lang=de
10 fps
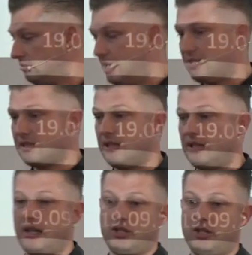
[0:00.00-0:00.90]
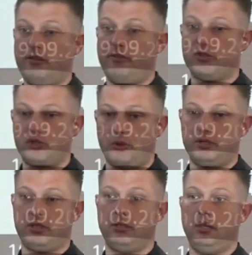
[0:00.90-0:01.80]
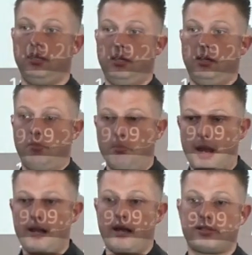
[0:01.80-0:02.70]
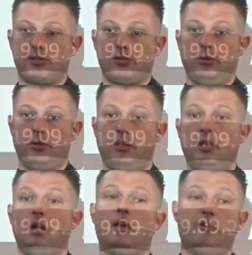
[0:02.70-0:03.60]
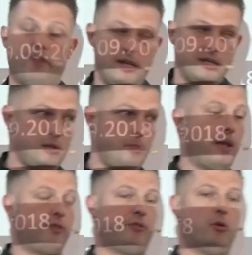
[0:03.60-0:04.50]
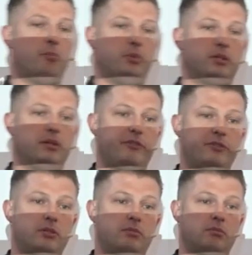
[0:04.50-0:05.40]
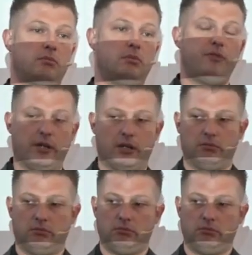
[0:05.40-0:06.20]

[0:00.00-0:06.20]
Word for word: lassen Sie an der Stelle von solchen Mail-Aktionen, wenn es die Plattformen betrifft, die Finger.